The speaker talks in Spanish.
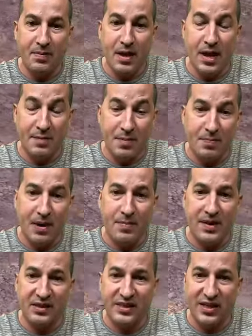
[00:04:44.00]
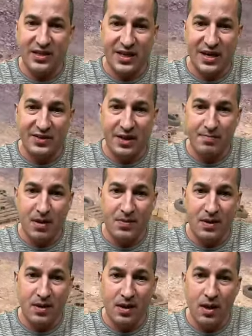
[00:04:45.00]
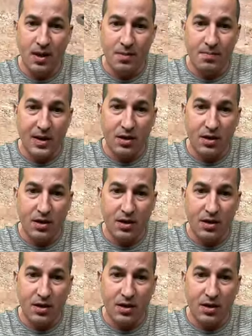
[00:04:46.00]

irme para la parte central del mapa para